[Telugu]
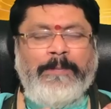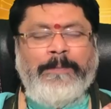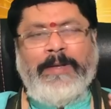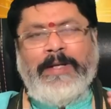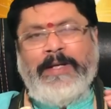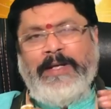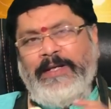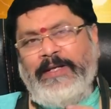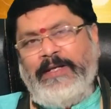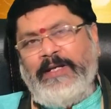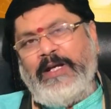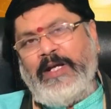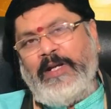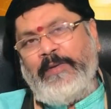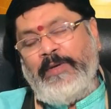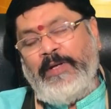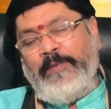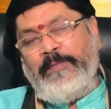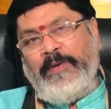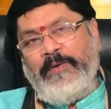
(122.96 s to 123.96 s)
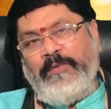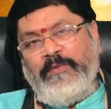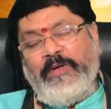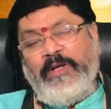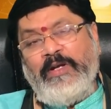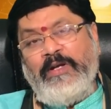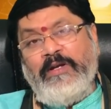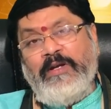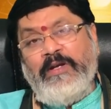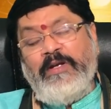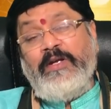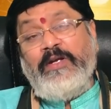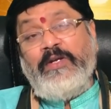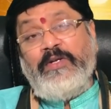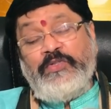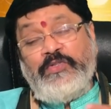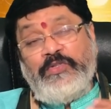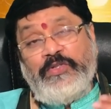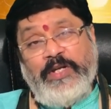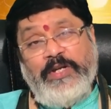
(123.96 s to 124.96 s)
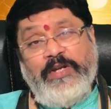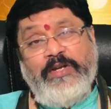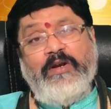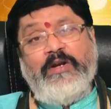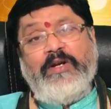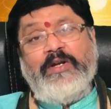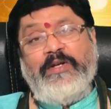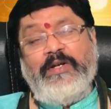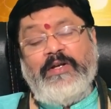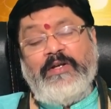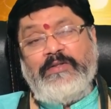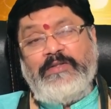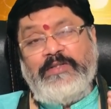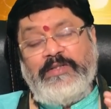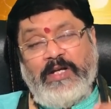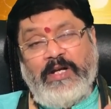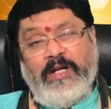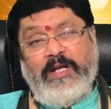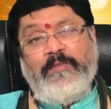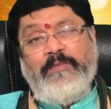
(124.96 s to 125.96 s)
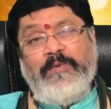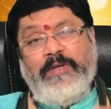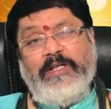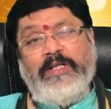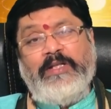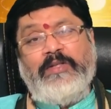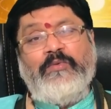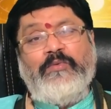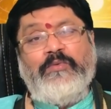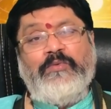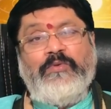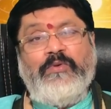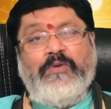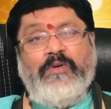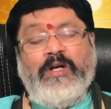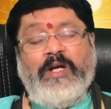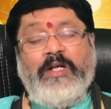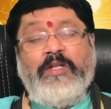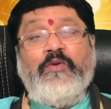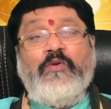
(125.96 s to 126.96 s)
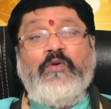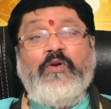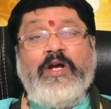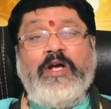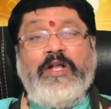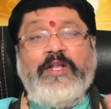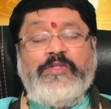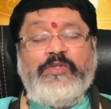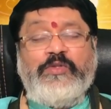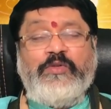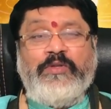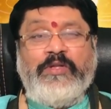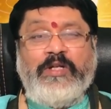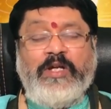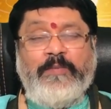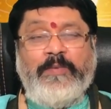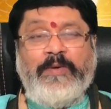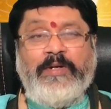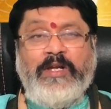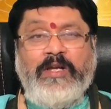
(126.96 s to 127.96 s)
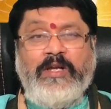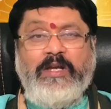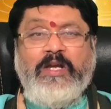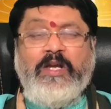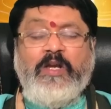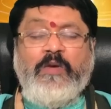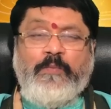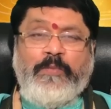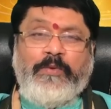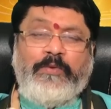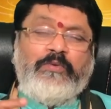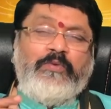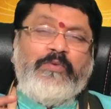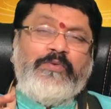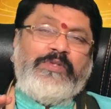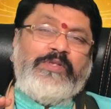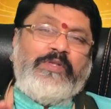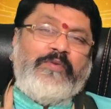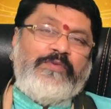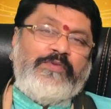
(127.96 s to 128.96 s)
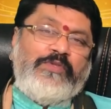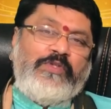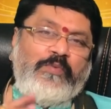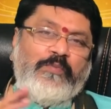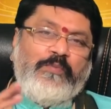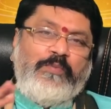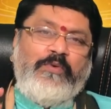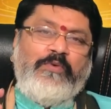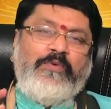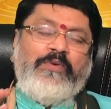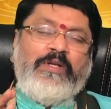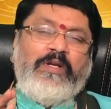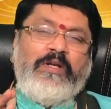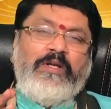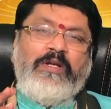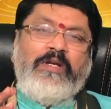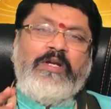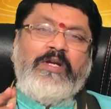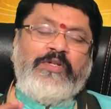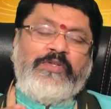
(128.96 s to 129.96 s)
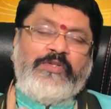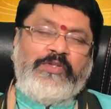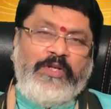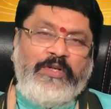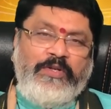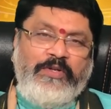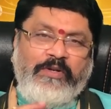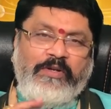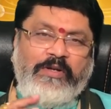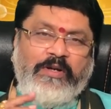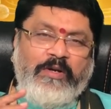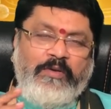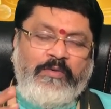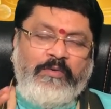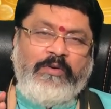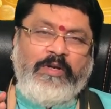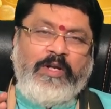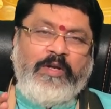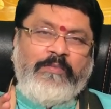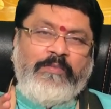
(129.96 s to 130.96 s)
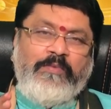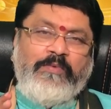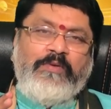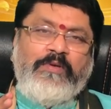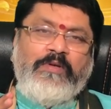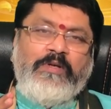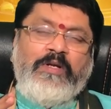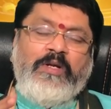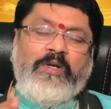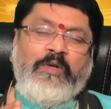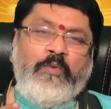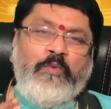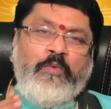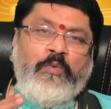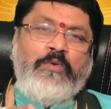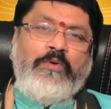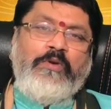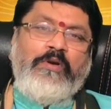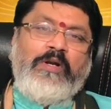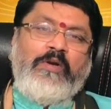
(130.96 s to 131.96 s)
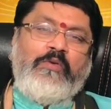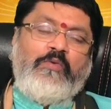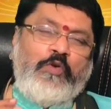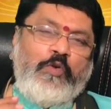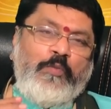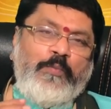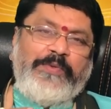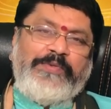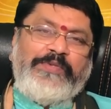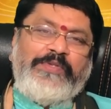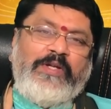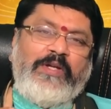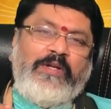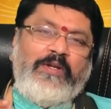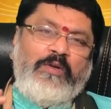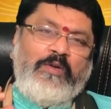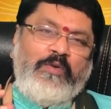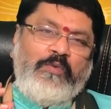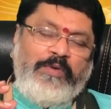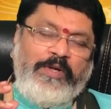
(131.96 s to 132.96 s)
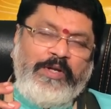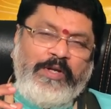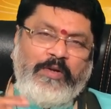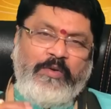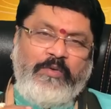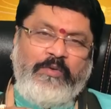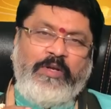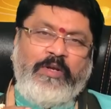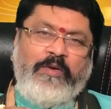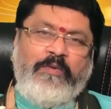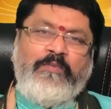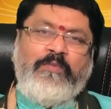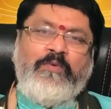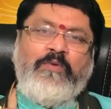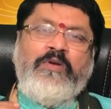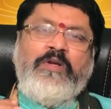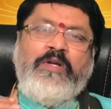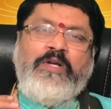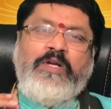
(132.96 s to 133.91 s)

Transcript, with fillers: బలహీనంగా కనబడినప్పుడు కూడా శని యొక్క స్థానం ఏదైతే ఉందో అది యోగాన్ని ఇస్తుంది కాబట్టి మొత్తం సంవత్సరం పొడుగున శని యొక్క అనుగ్రహము గురువు యొక్క కుటుంబ స్థానంలో ఉండే అనుగ్రహము